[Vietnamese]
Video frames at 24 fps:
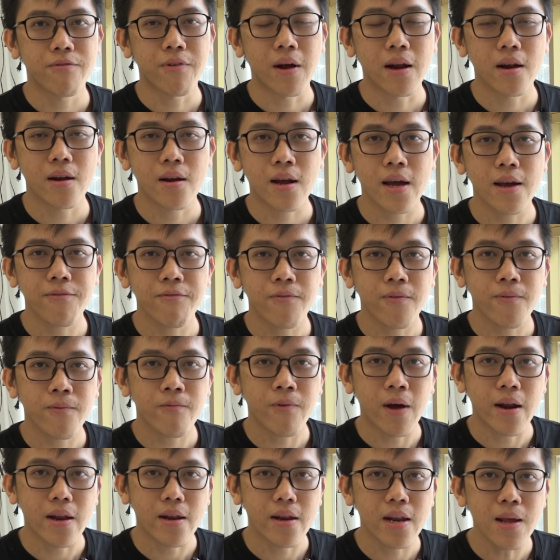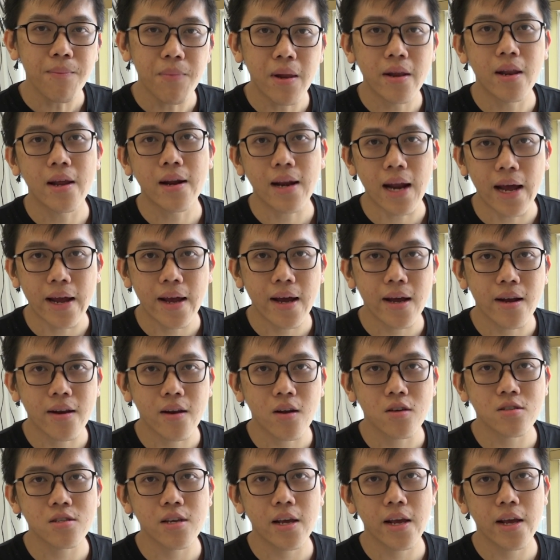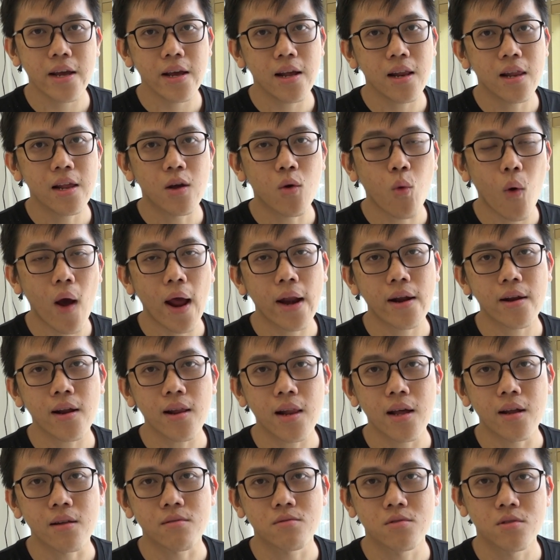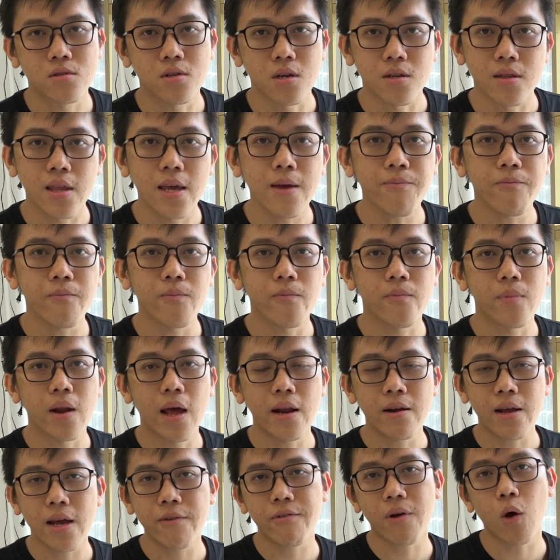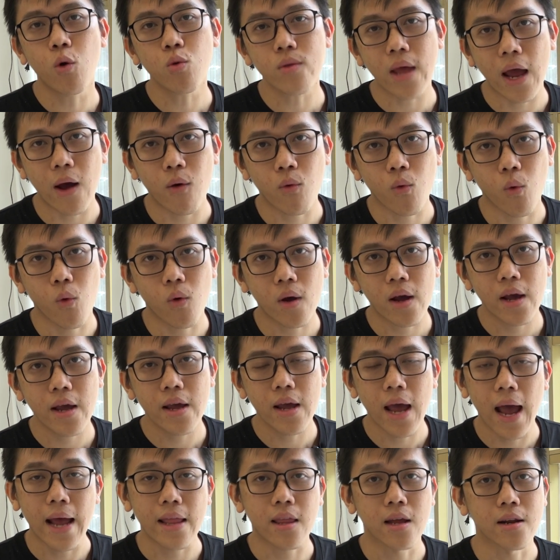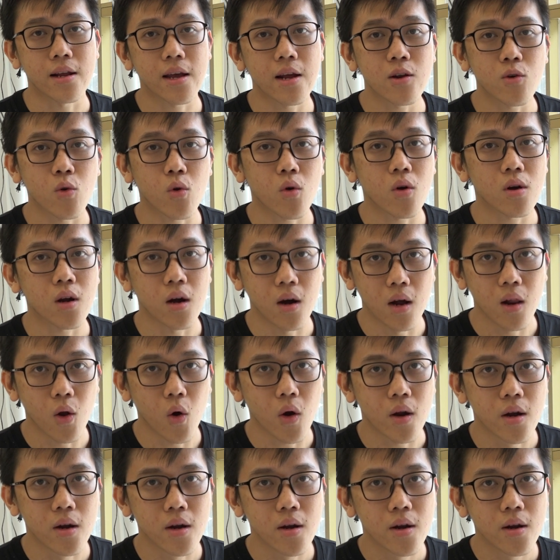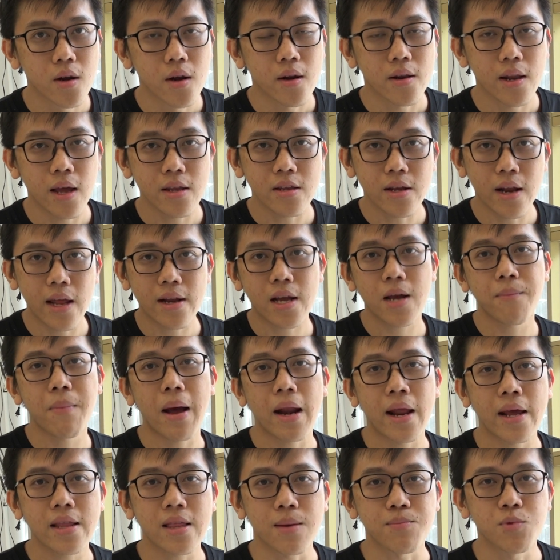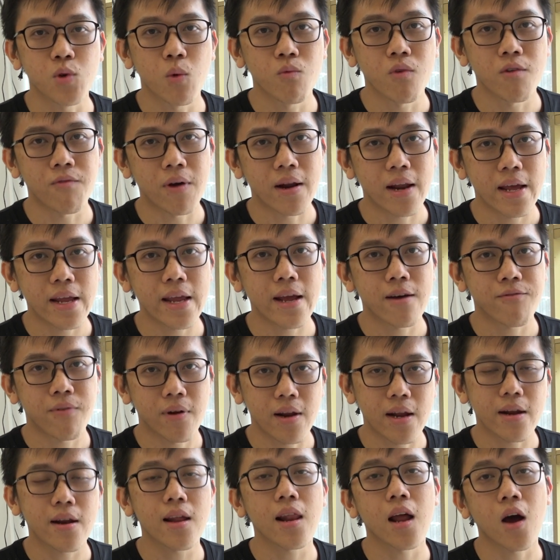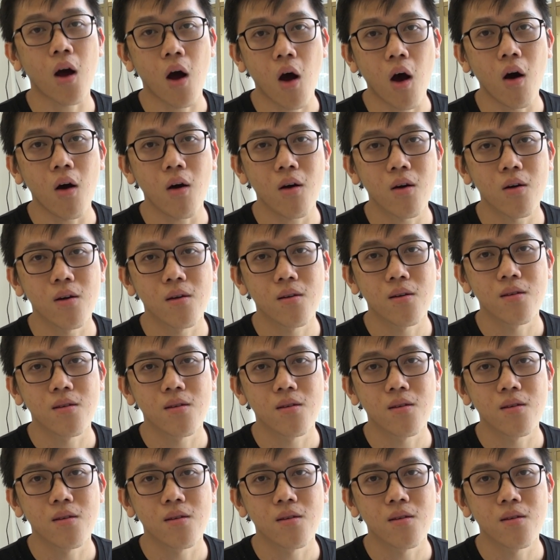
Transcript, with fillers: phần cái phần deep learning này á, nó sẽ liên quan rất là trực tiếp đến cái cấu tạo của cái hệ thần kinh của con người luôn nên cho nên các bạn hãy tập trung vào phần này nha phần này rất là khó